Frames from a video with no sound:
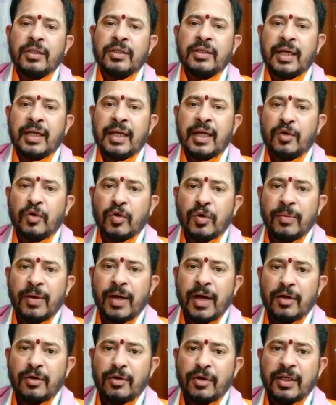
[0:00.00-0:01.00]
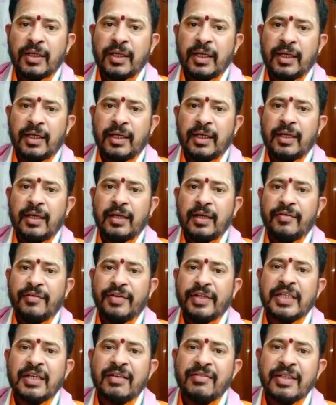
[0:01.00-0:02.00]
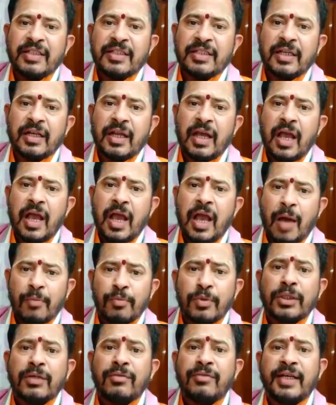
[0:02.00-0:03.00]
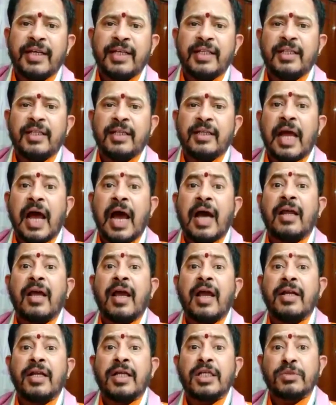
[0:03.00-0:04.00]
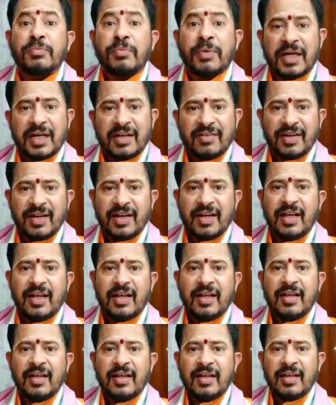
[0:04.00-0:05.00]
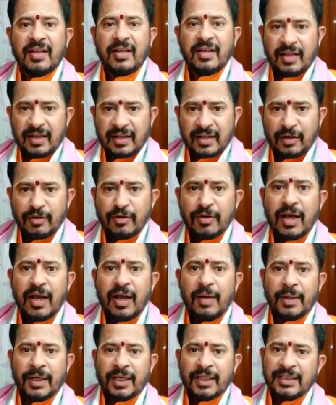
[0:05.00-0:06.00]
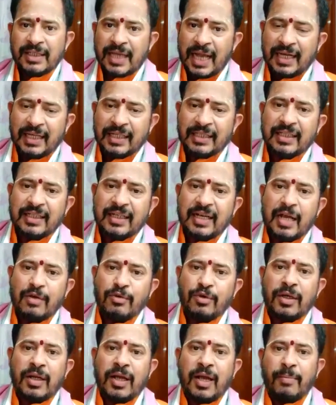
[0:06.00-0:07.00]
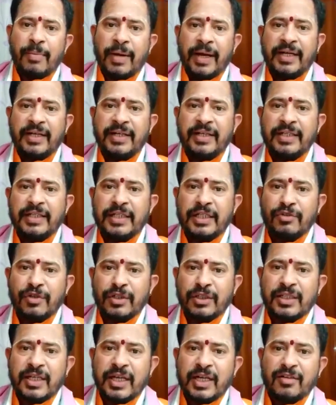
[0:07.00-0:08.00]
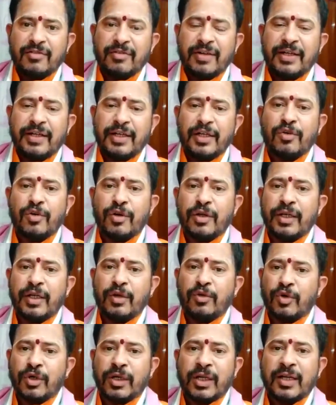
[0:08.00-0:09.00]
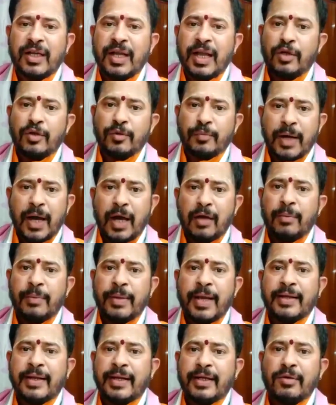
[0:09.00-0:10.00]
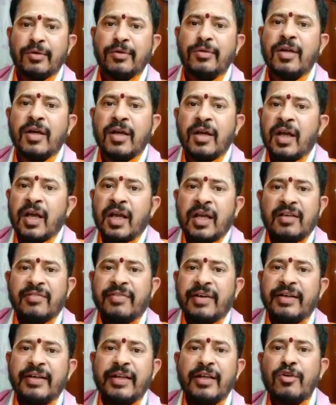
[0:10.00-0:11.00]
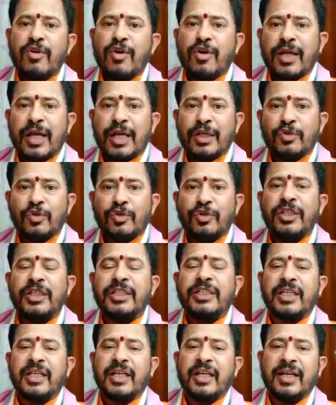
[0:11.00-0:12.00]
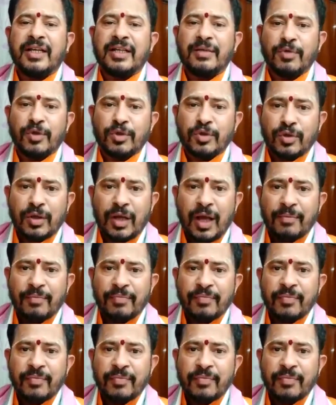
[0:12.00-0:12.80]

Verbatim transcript: తన కుమారుడికి విషం ఇచ్చినా అమృతమైంది నారాయణ స్మరణ వల్ల కనుక మనం జాగ్రత్తగా ఉన్నా బయట నుంచి వచ్చేటువంటి కొన్ని కూరగాయలు పాల ప్యాకెట్లు ఇవన్నీ కూడా శుద్ధి చేయలేకపోతున్నాం